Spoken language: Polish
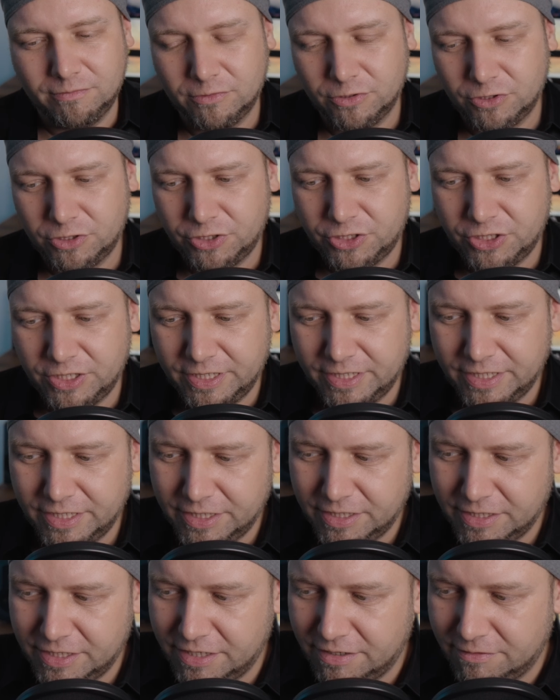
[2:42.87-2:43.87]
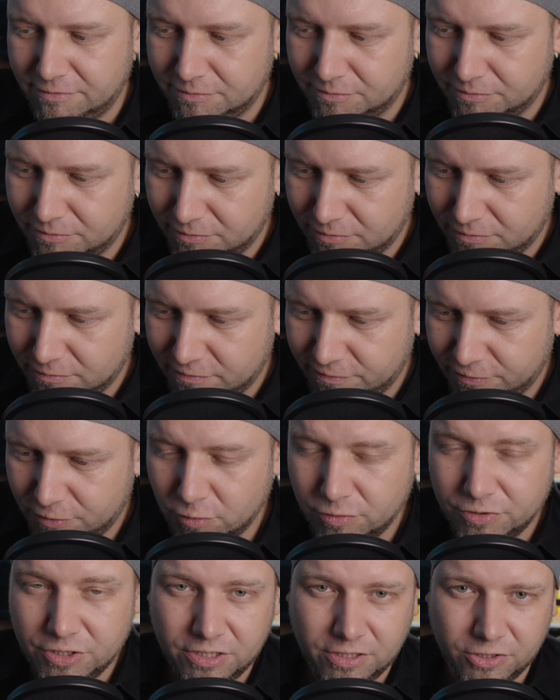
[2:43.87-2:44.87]
Możecie, nie wiem, w
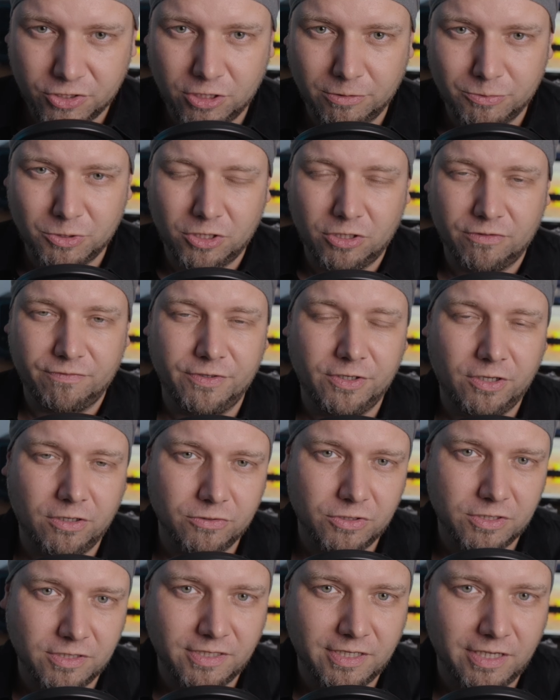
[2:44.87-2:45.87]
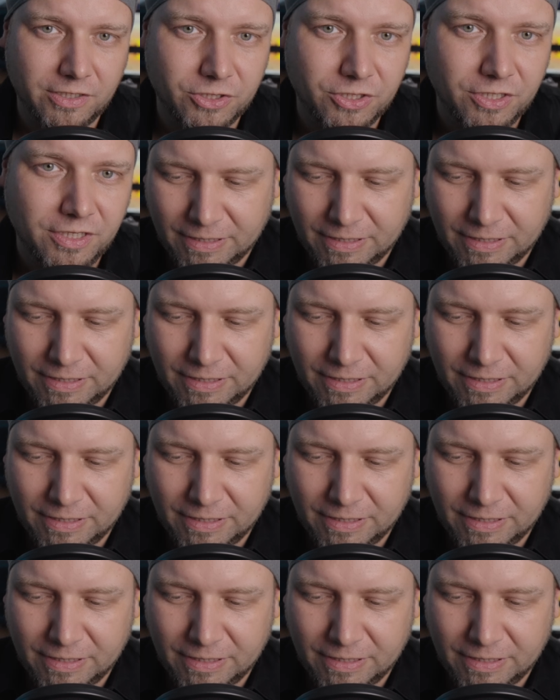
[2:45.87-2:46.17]
kuchni też dobrze to wykorzystać,